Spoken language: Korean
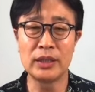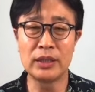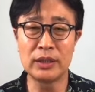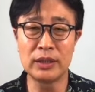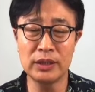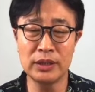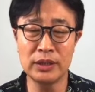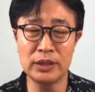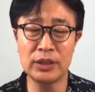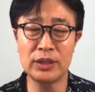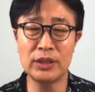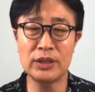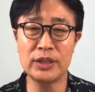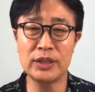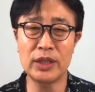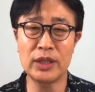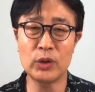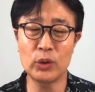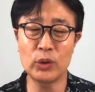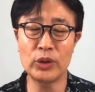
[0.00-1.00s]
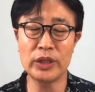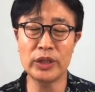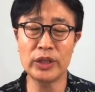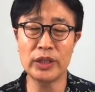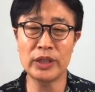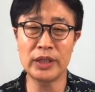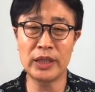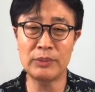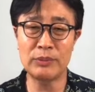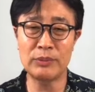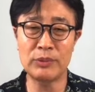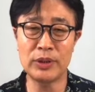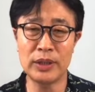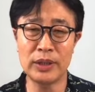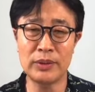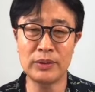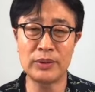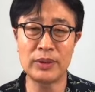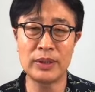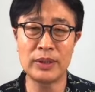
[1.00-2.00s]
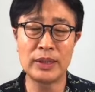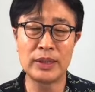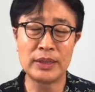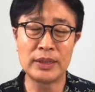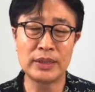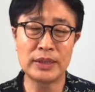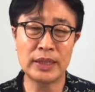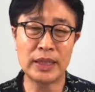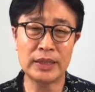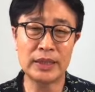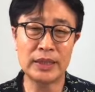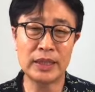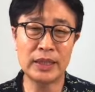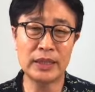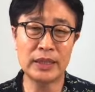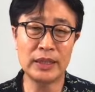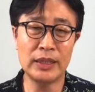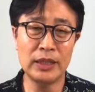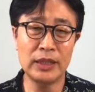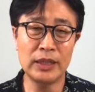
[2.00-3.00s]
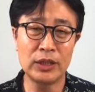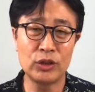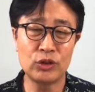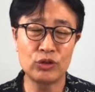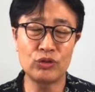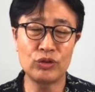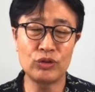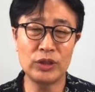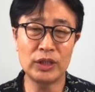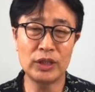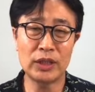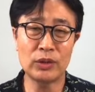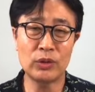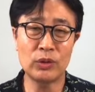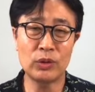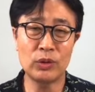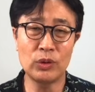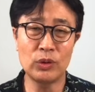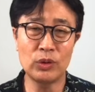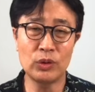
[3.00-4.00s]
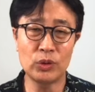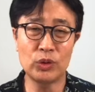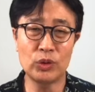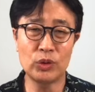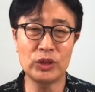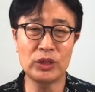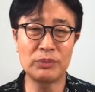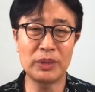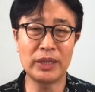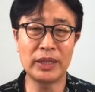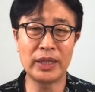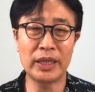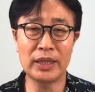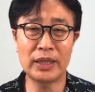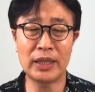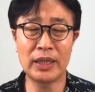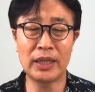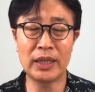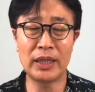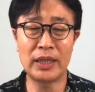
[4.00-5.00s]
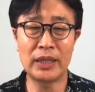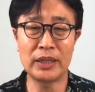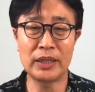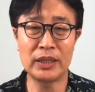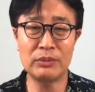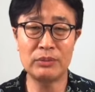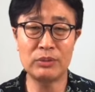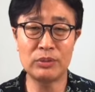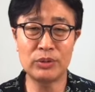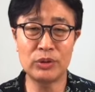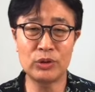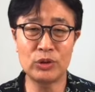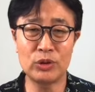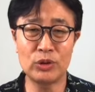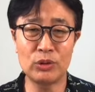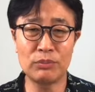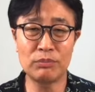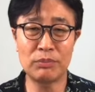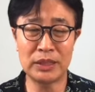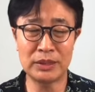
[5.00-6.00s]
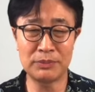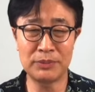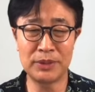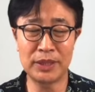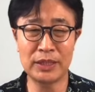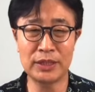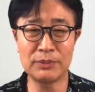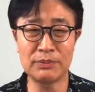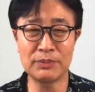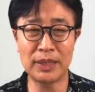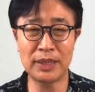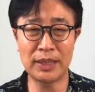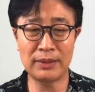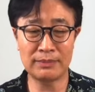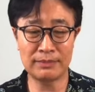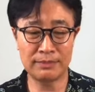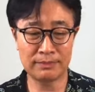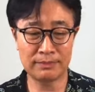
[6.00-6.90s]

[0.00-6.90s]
그런 처지에 놓여 있기 때문에요, 상당히 주의하고 조심해야 되겠다. 이 부분을 좀 말씀드리겠습니다.